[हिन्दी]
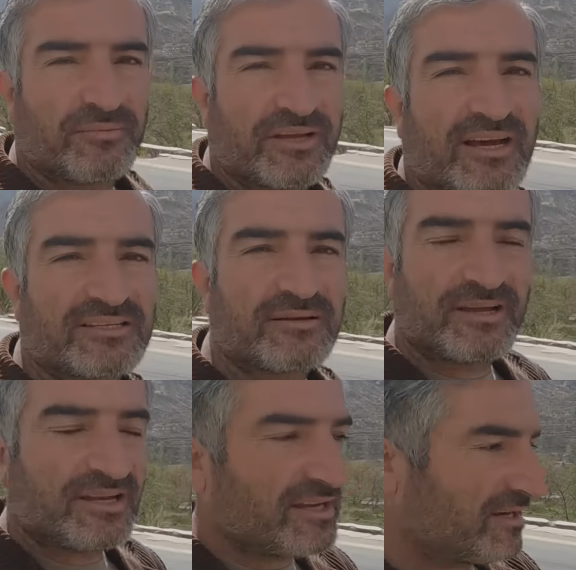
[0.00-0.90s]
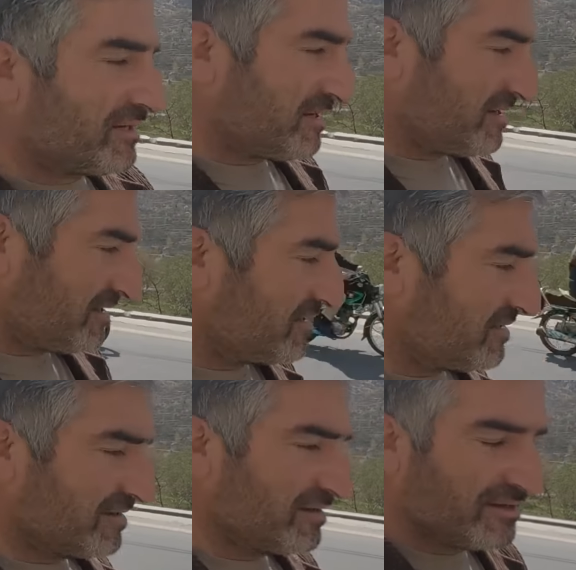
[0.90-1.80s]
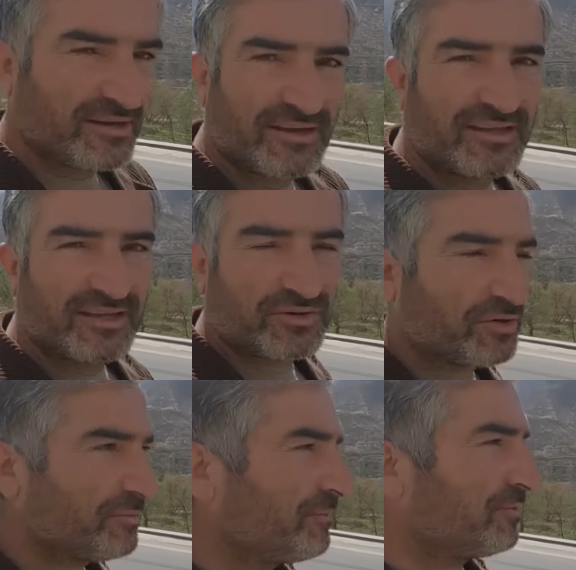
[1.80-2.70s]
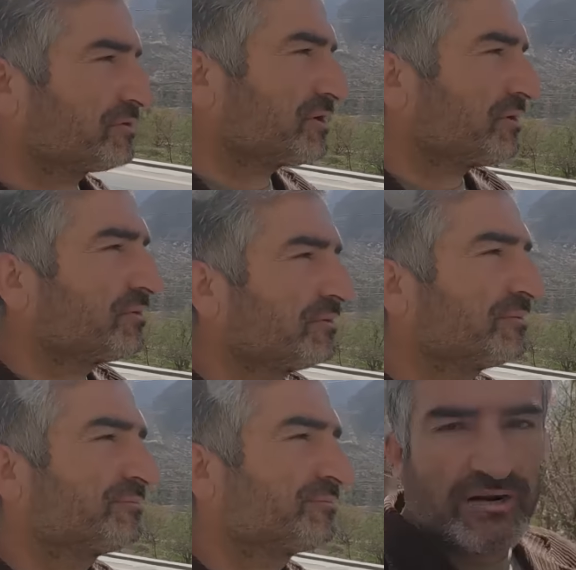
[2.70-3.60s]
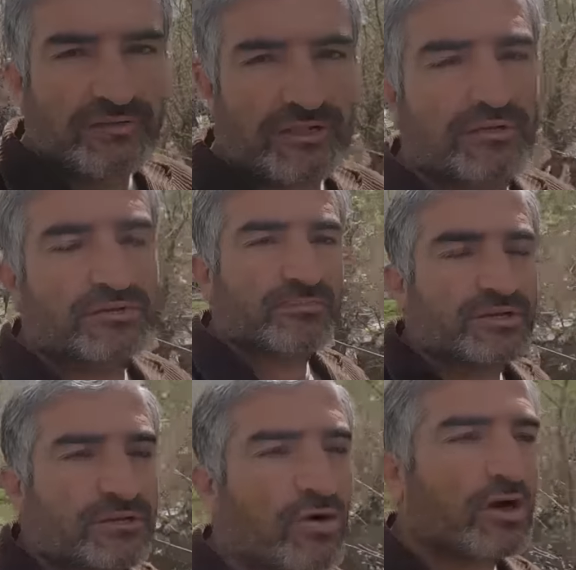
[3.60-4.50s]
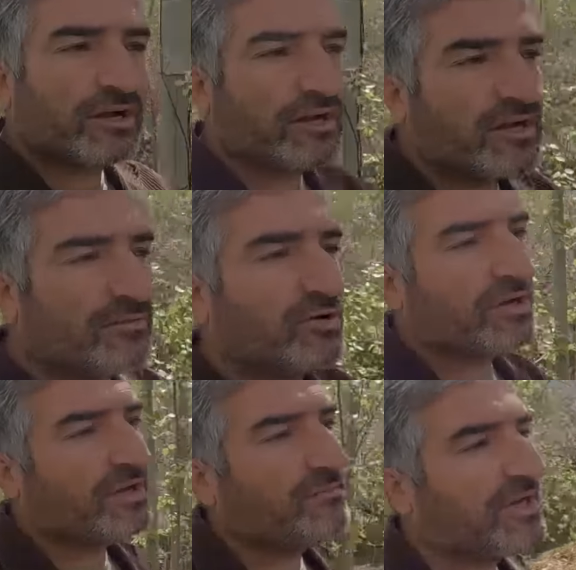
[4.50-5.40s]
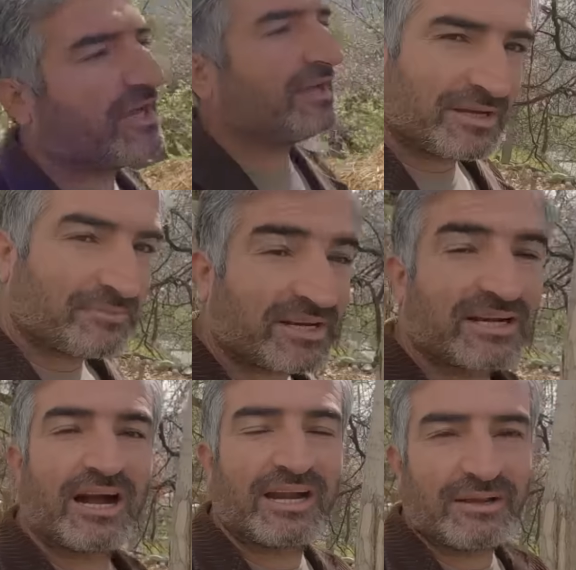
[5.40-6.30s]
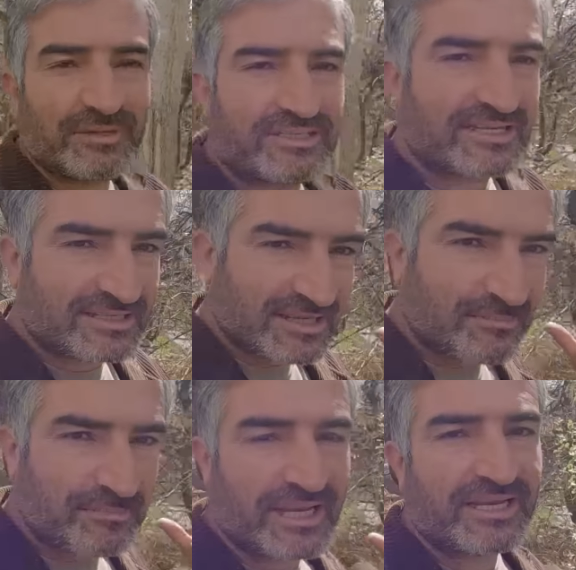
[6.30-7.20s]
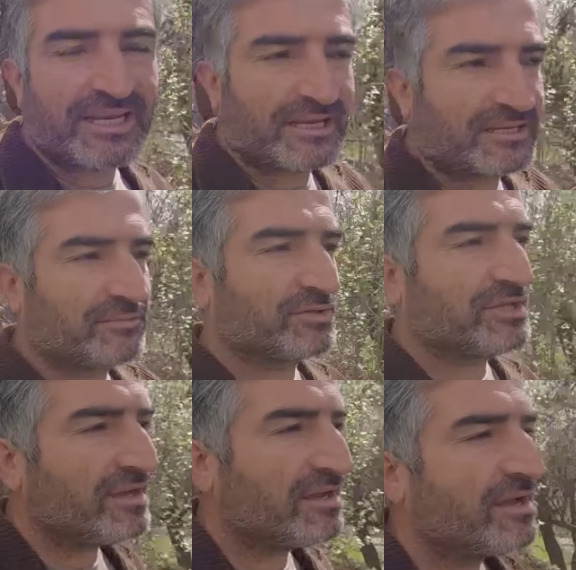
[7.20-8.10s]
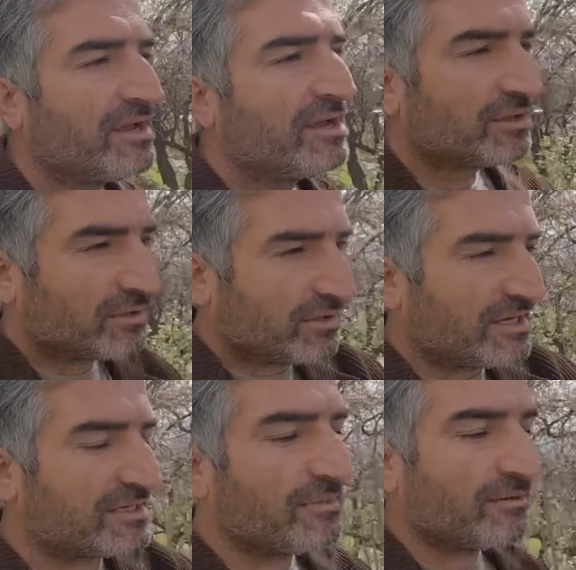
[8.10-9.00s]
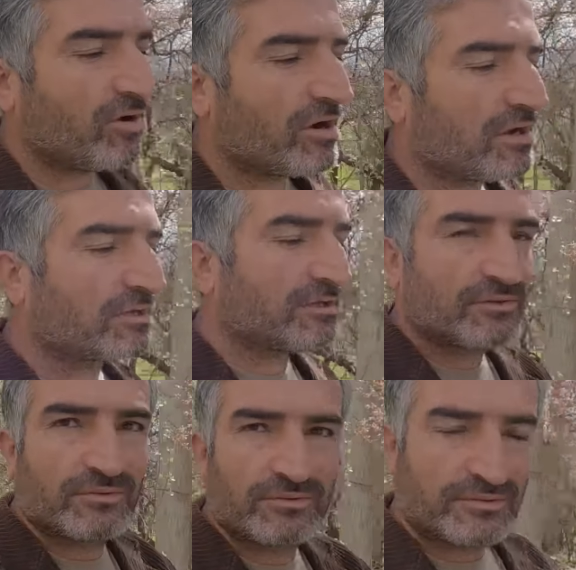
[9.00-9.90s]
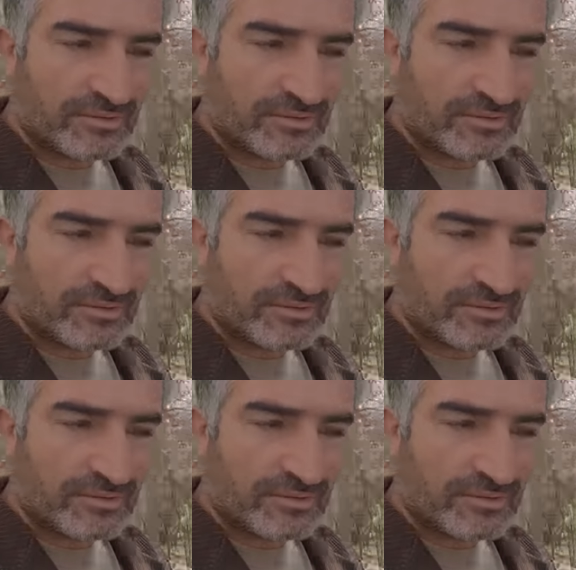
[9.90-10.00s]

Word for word: अभी घर से मैं निकल के ये रोड पे पहुंचा हूँ काफ़ी दिनों से मुझे वॉक करने का मौका नहीं मिला है जब तक गाड़ी पीछे से पिक नहीं करती मुझे थोड़ा सा मैं वॉक करता हूँ